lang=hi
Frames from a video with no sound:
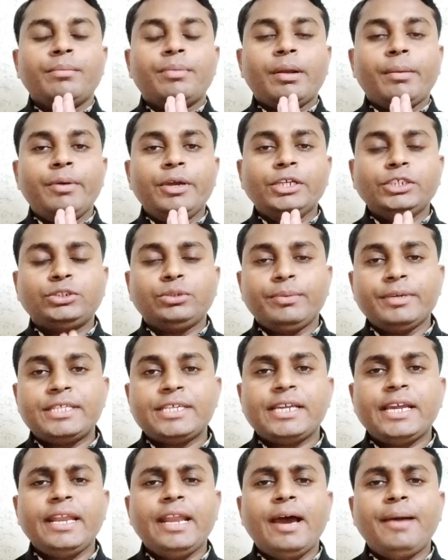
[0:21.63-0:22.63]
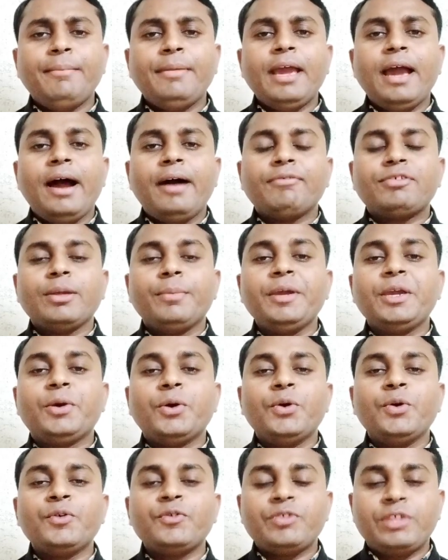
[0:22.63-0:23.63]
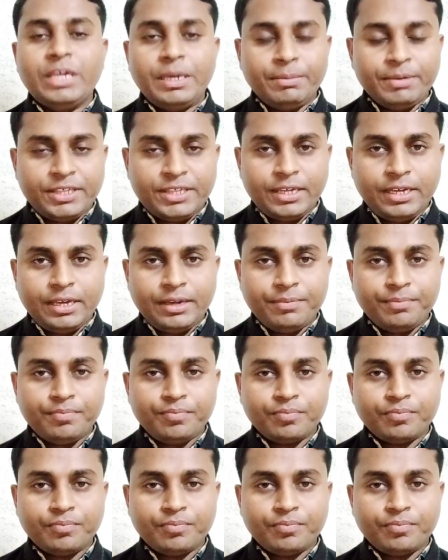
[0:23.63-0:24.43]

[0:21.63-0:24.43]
वो तो यीशु मसीह के नाम में आप सभी को जय मसीह की